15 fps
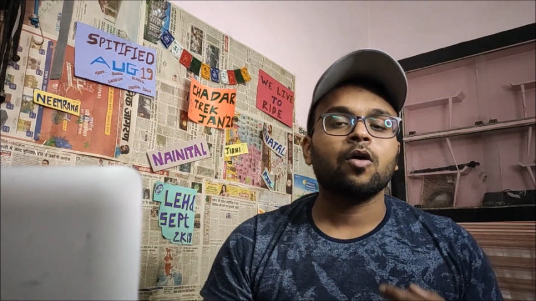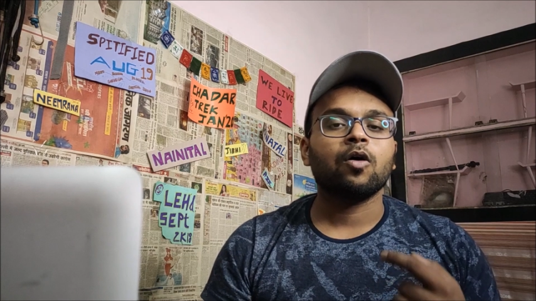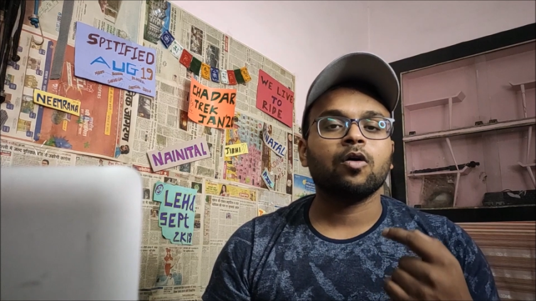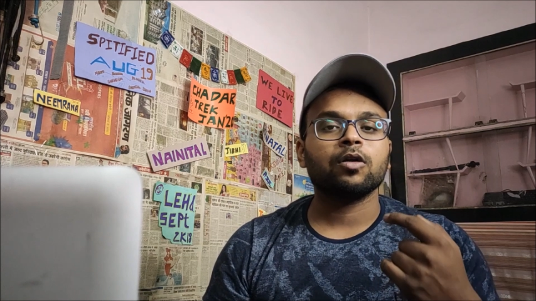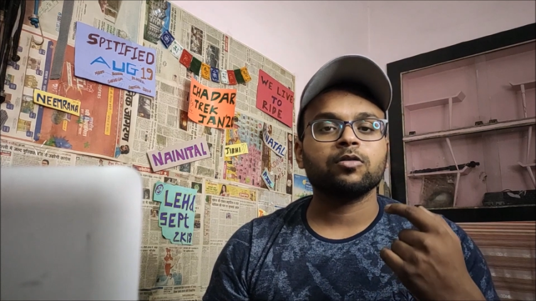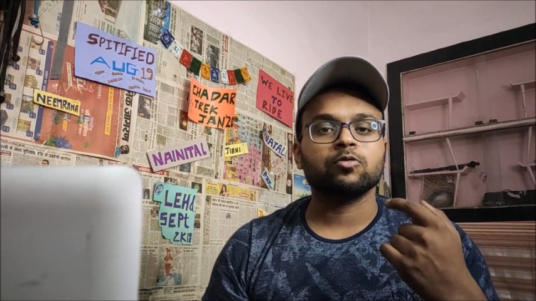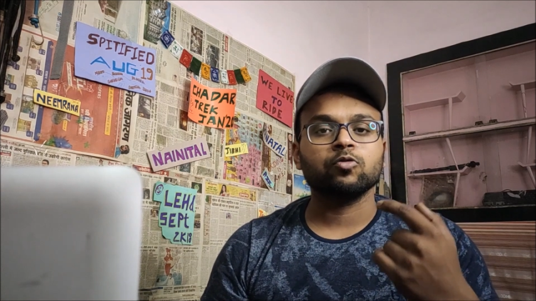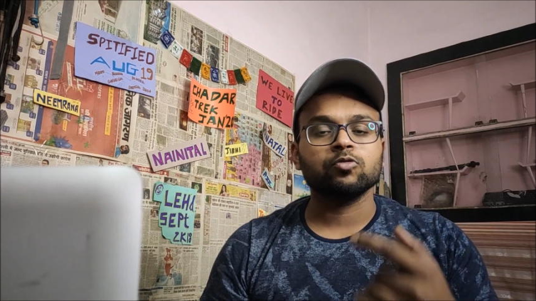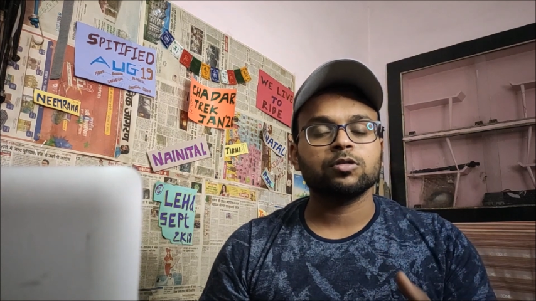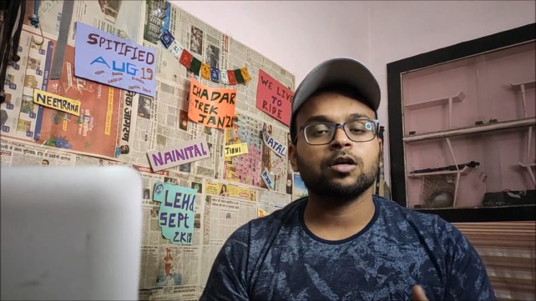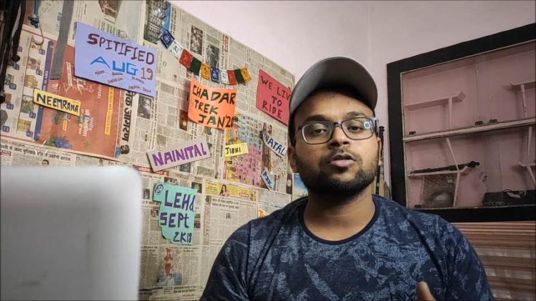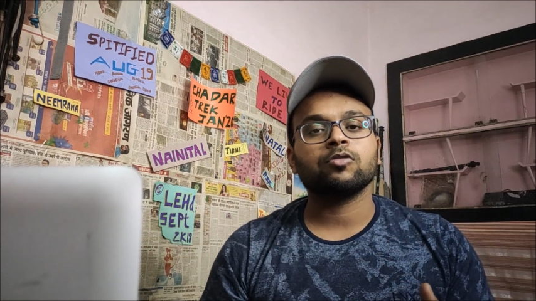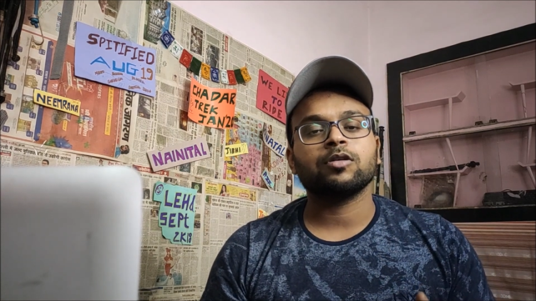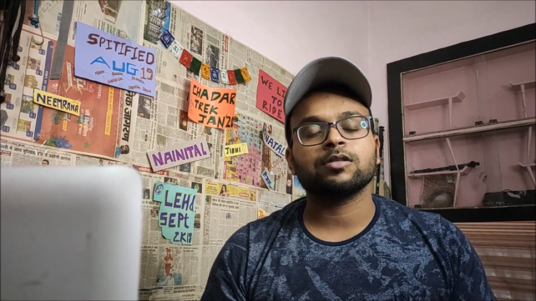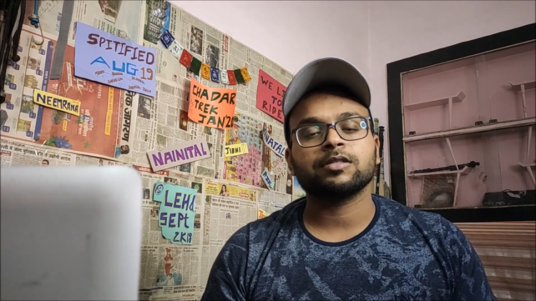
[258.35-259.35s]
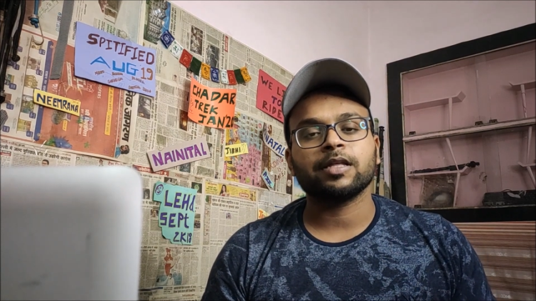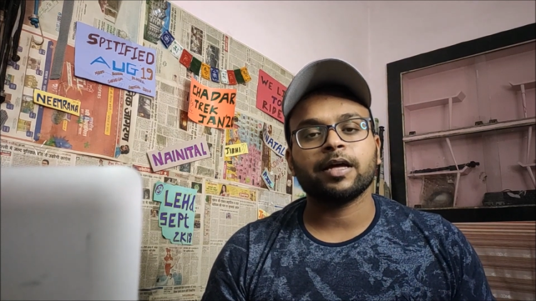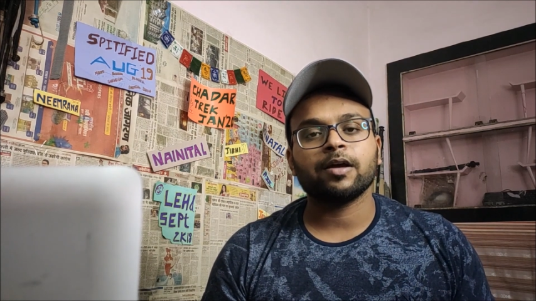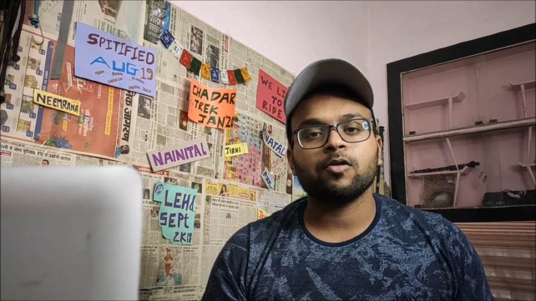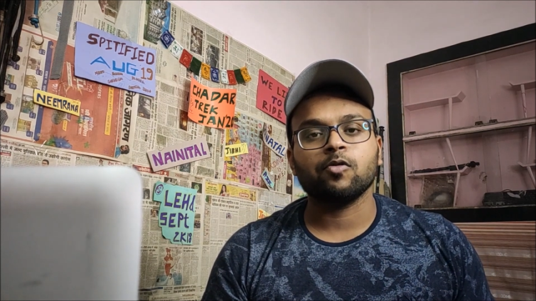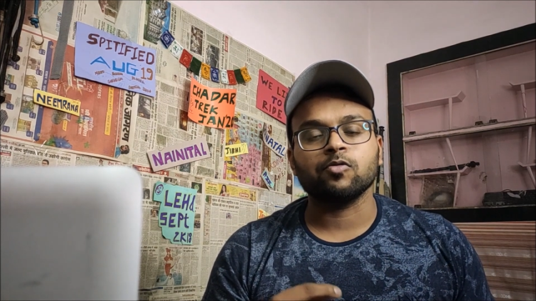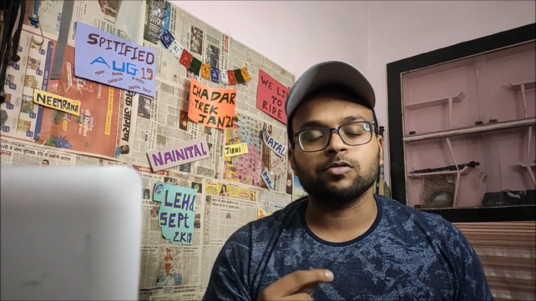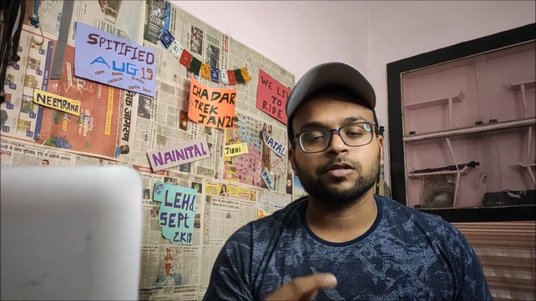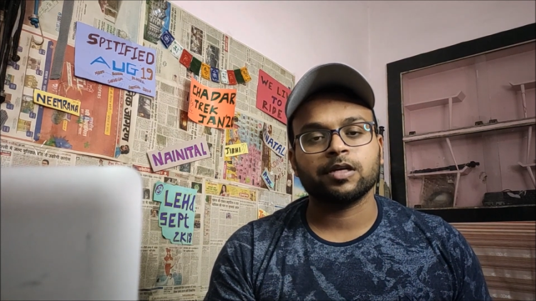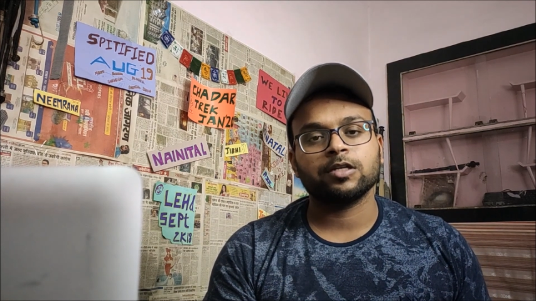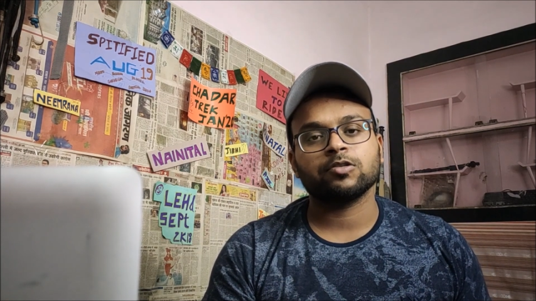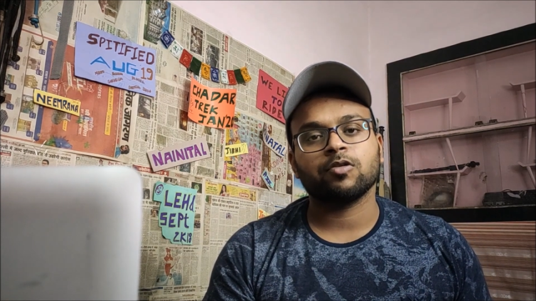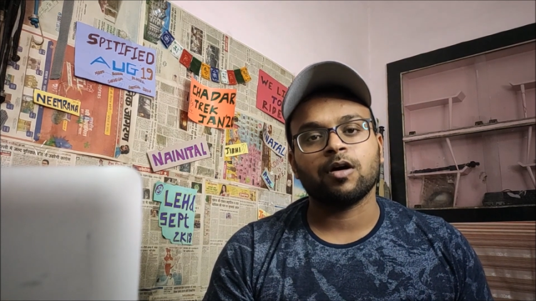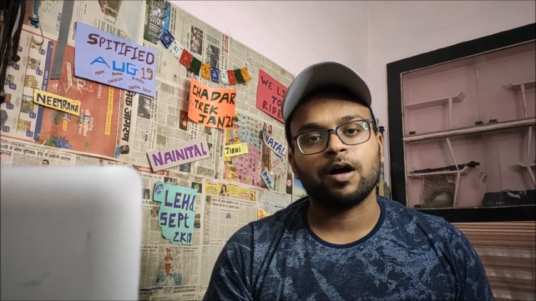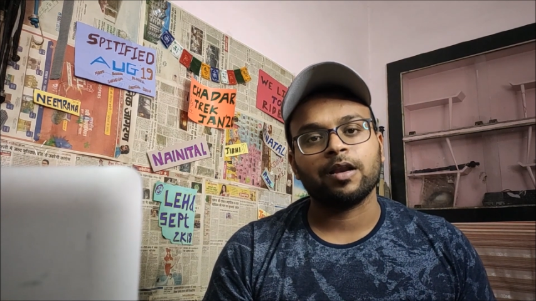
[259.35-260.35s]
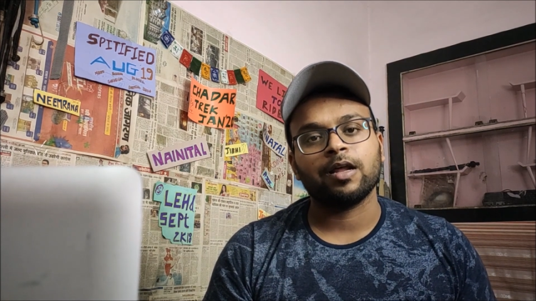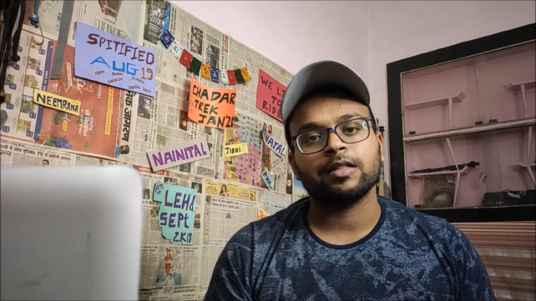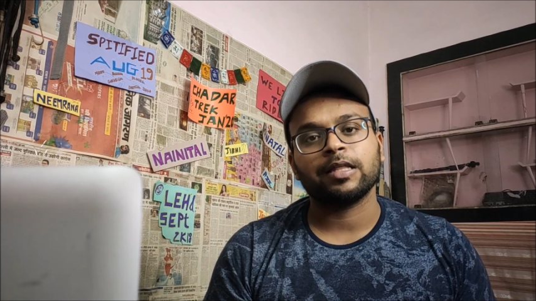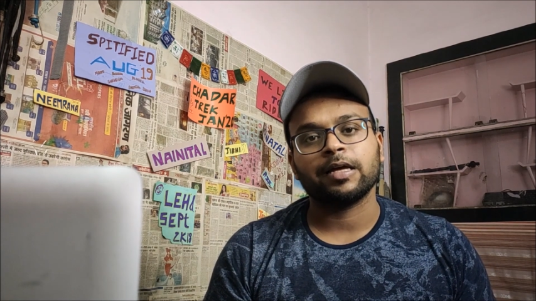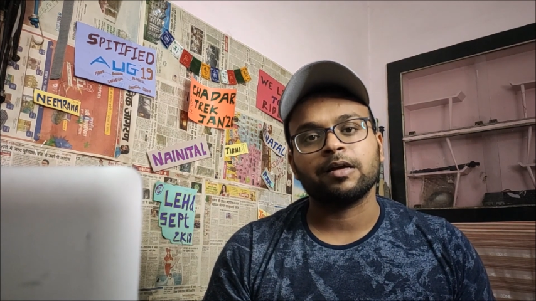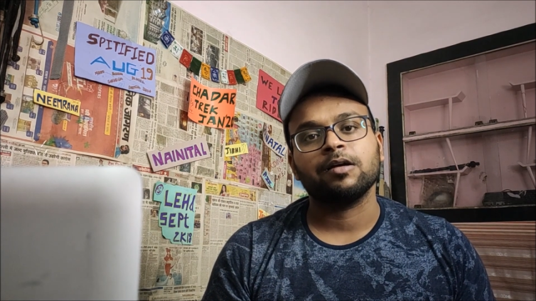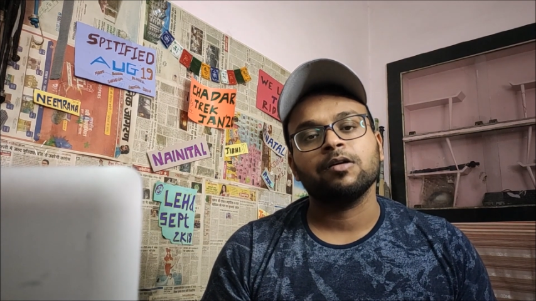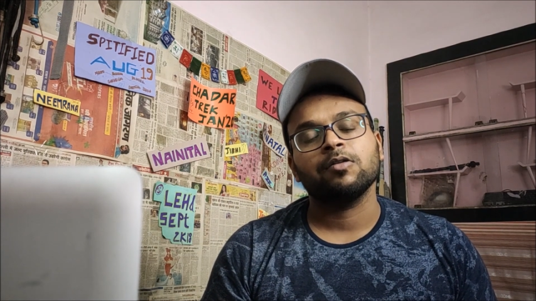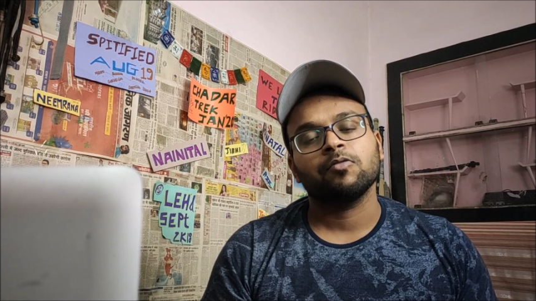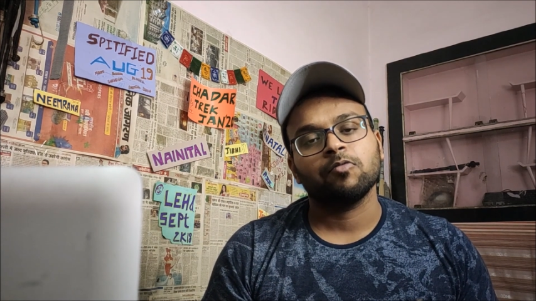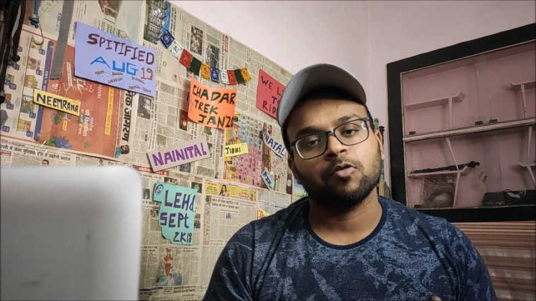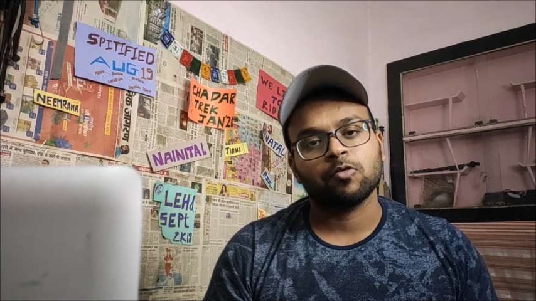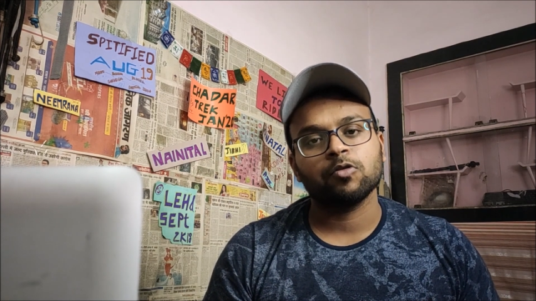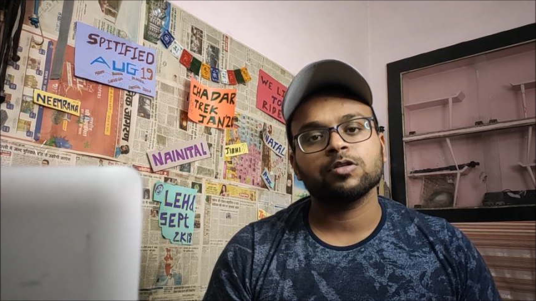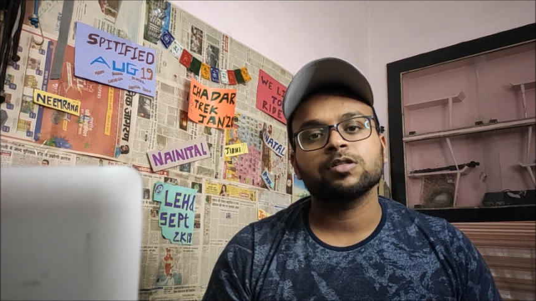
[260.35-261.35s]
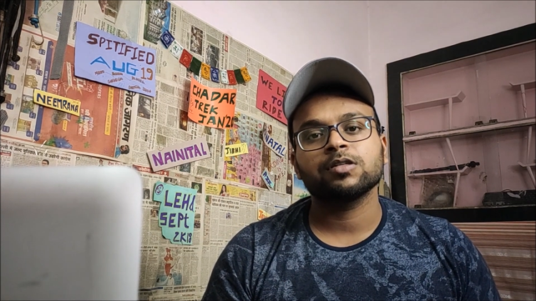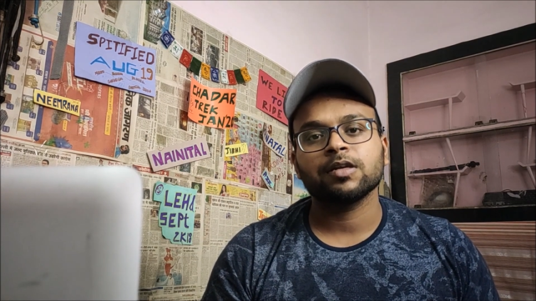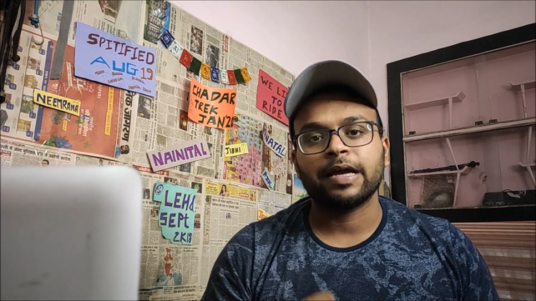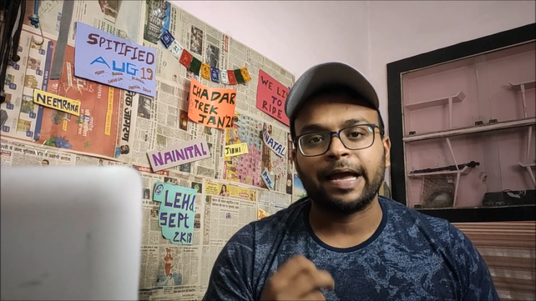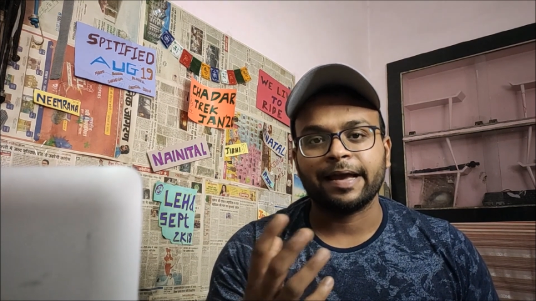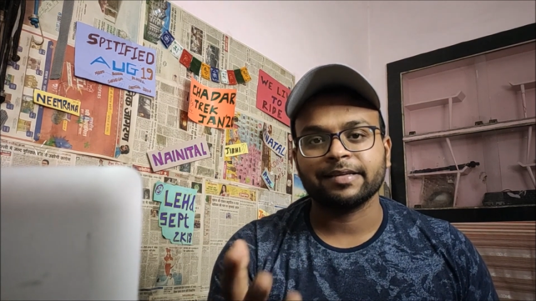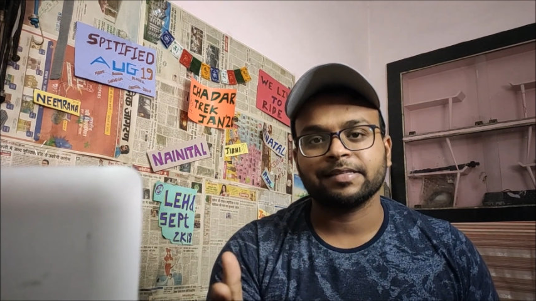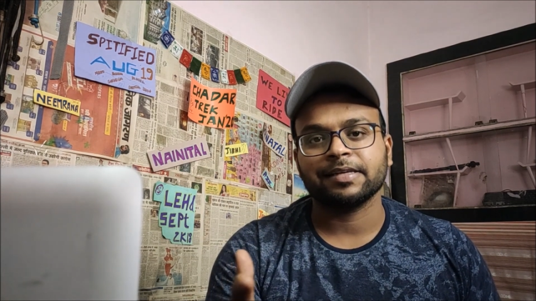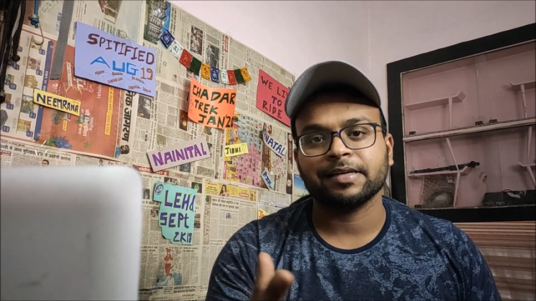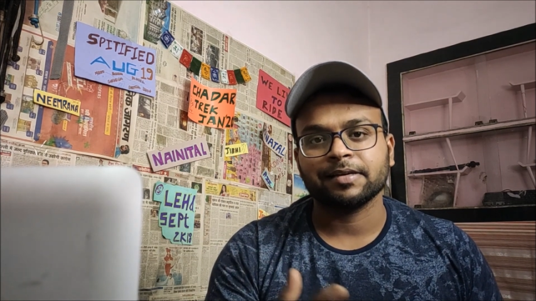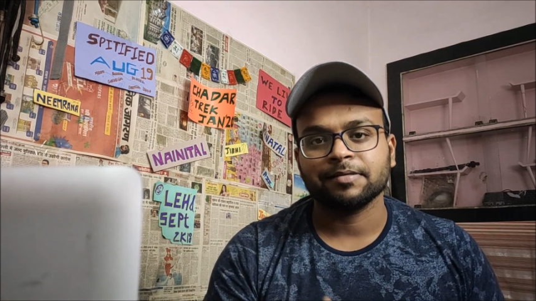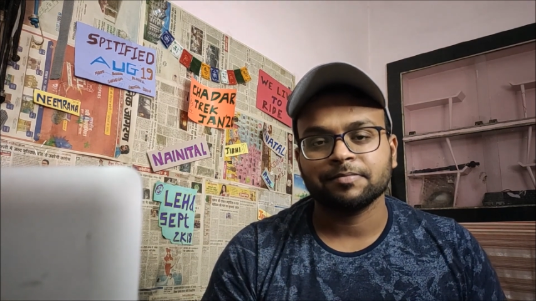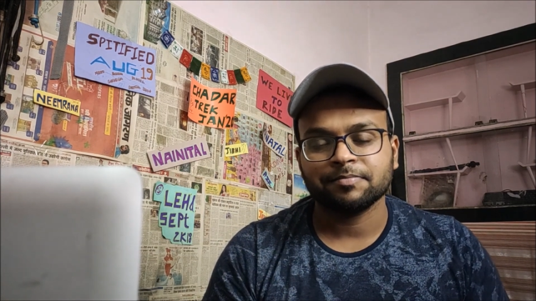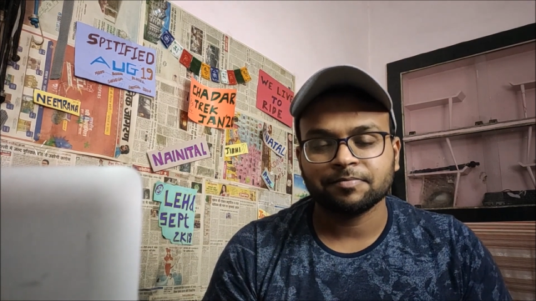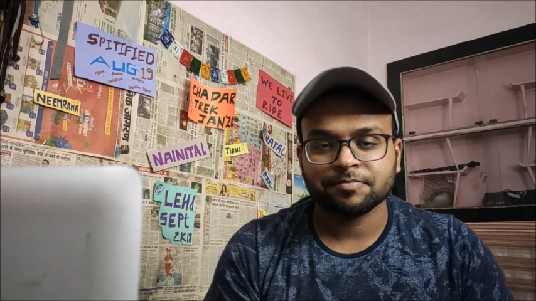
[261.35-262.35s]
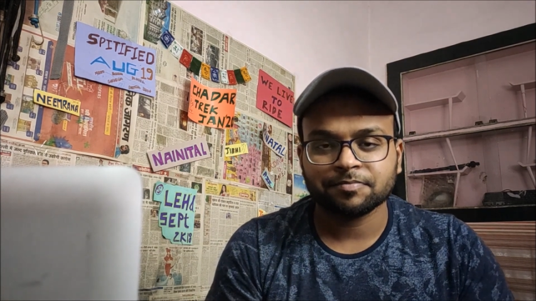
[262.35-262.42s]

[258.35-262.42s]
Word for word: और दूसरा जो रास्ता है उसके जो हालत है वो कुछ ऐसे हैं